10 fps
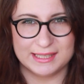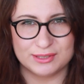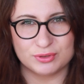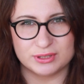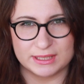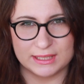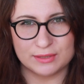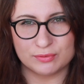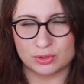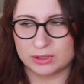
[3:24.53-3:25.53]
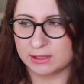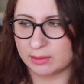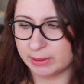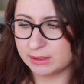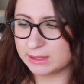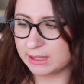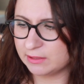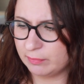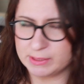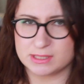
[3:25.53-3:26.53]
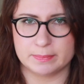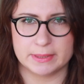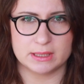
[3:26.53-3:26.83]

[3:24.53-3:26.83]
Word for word: Это вот такие вот лабелки. Это, в принципе,